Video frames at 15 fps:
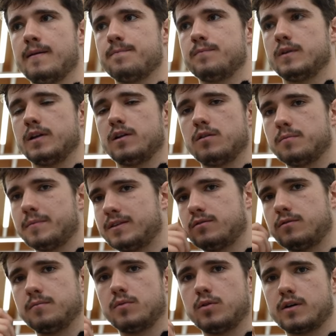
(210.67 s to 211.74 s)
lo
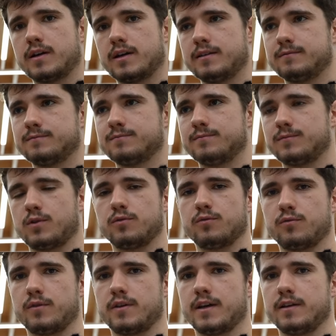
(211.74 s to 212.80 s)
metto in bocca con un
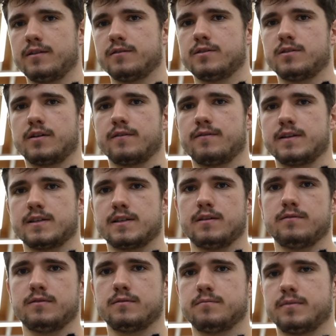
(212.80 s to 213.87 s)
cucchiaio, so che fa
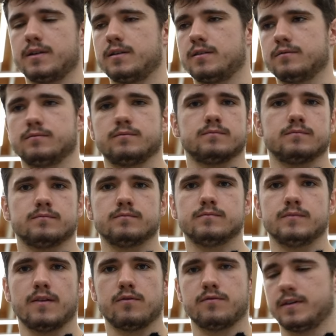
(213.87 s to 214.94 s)
schifo, però
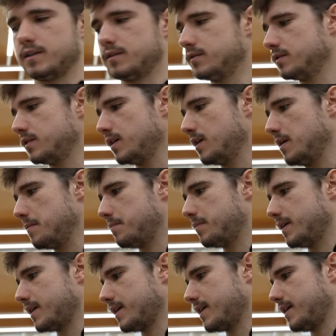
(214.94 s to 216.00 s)
devo farlo
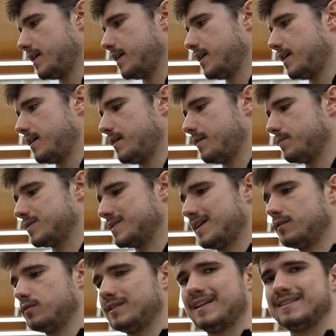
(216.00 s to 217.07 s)
perché
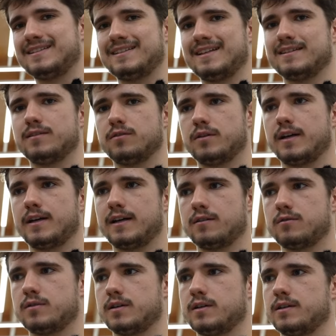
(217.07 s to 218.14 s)
stando tante tante ore in
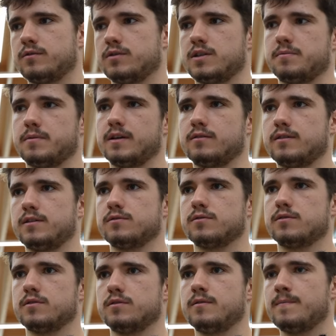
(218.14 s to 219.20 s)
acqua, l'avevo già spiegato l'anno
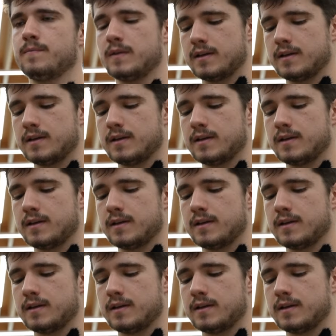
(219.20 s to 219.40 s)
scorso,